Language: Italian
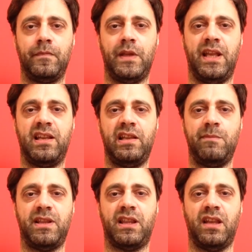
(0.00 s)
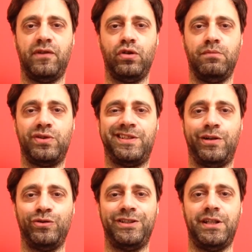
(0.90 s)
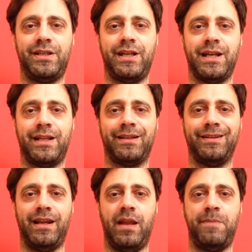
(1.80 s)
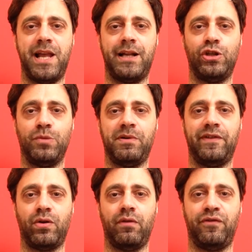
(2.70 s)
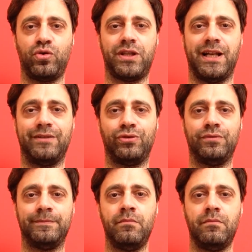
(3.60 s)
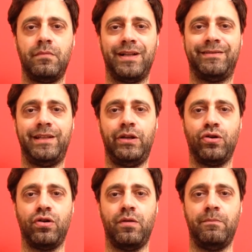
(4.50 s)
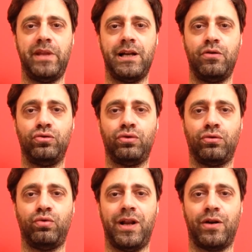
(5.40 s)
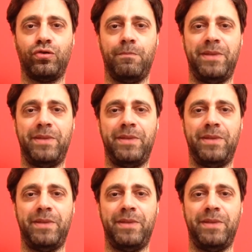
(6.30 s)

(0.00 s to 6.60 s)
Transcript: e che gli mettevano mozziconi di sigaretta nelle piaghe dopo averlo frustato. Attilio Gombia lo torturarono